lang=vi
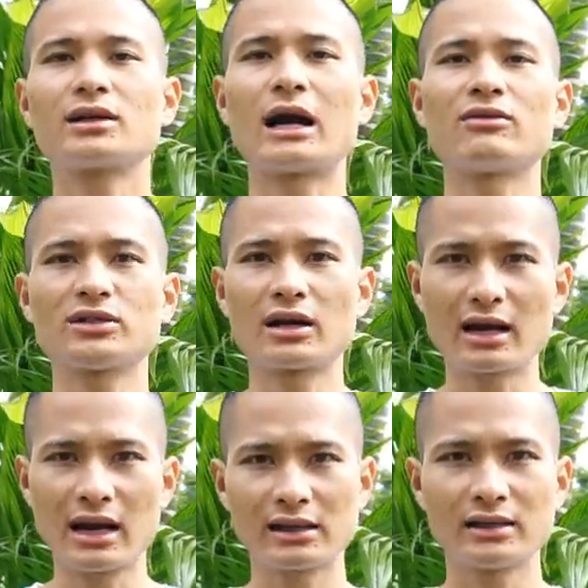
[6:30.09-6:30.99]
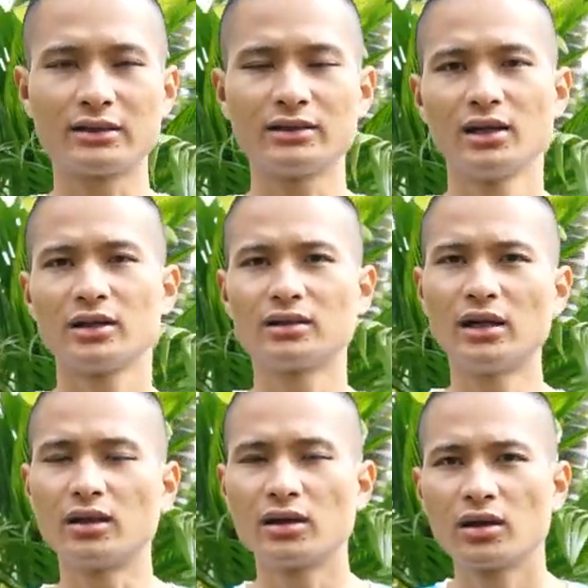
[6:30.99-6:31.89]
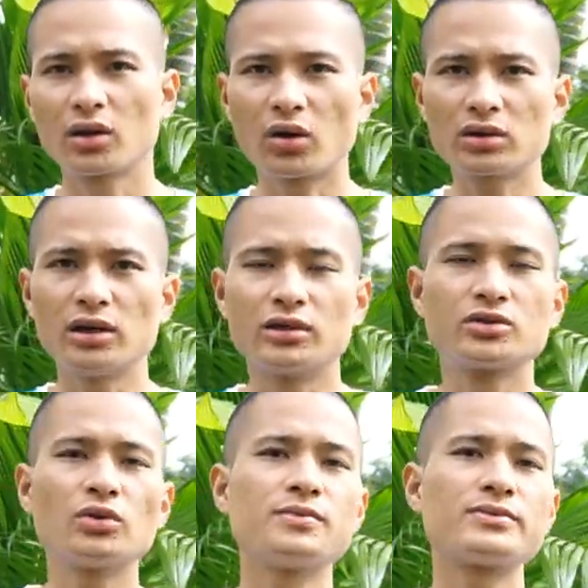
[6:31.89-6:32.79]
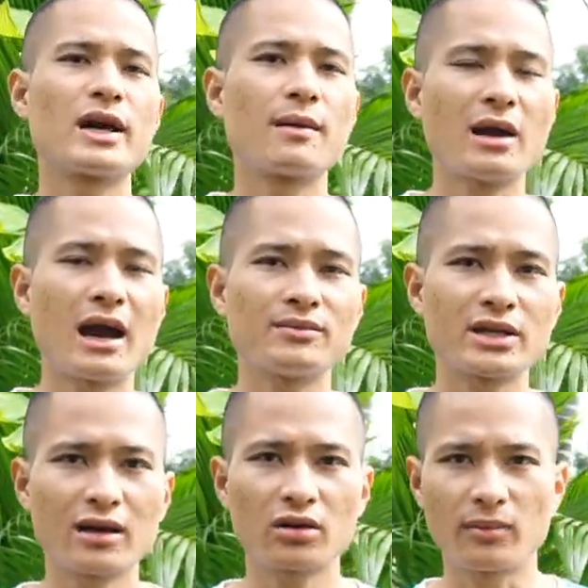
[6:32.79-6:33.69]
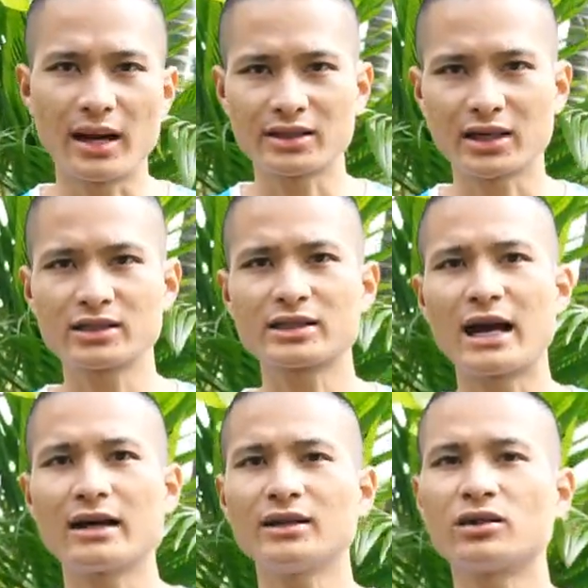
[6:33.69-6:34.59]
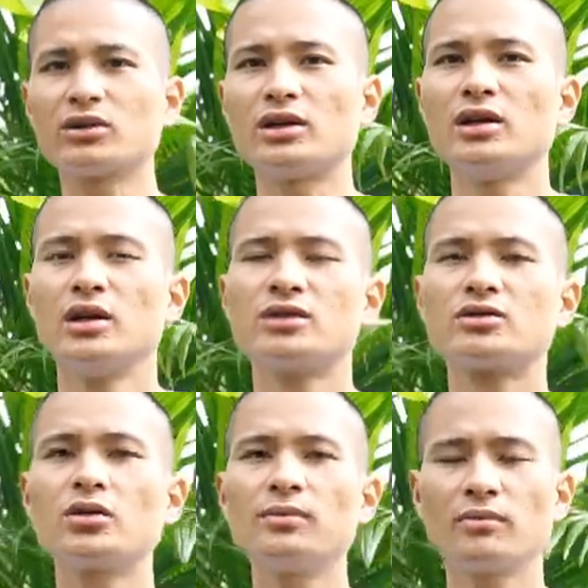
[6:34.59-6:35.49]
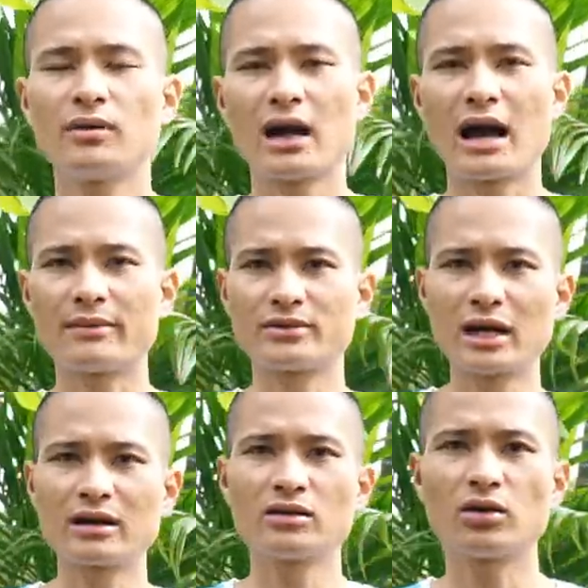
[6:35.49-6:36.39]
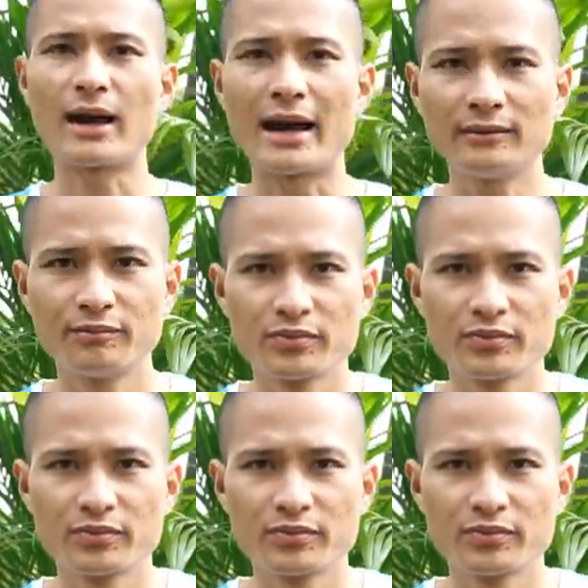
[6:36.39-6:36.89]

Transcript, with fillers: cao răng hai lần để có thể giúp giảm hàm răng của bạn trắng sáng để có thể giúp hàm răng của bạn